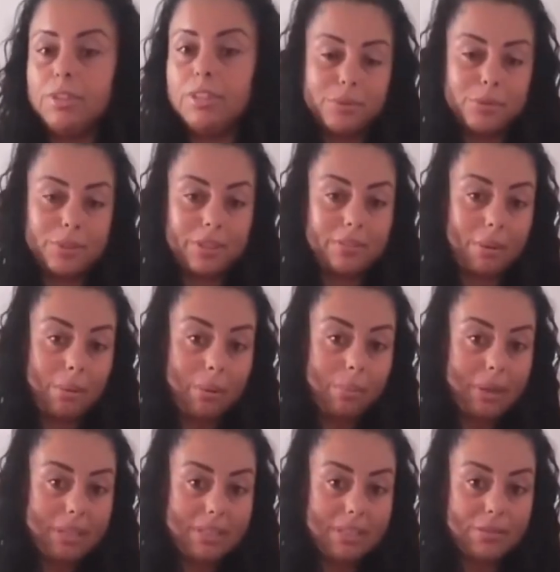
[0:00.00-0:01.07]
Du côté de mon
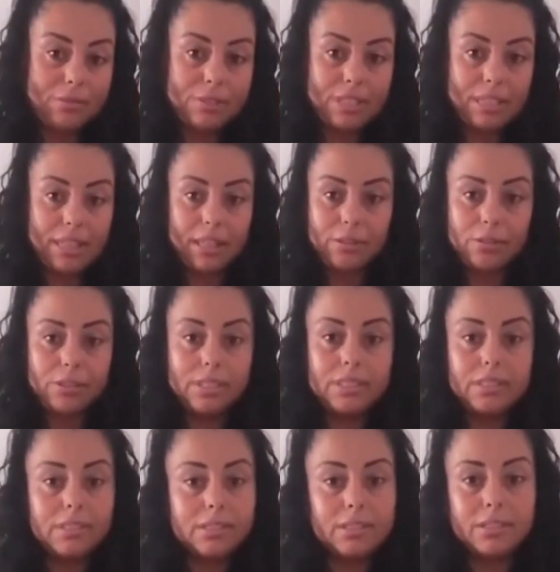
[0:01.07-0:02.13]
père, c'était tous des
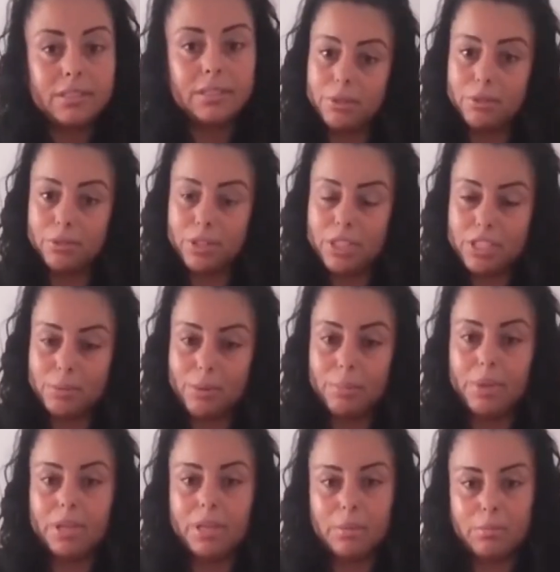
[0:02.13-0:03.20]
catholiques. Mais du côté de chez ma
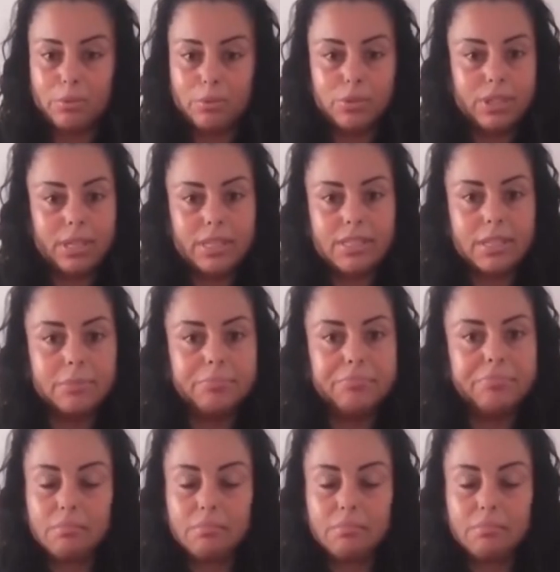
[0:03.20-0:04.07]
mère, il y a beaucoup de chrétiens.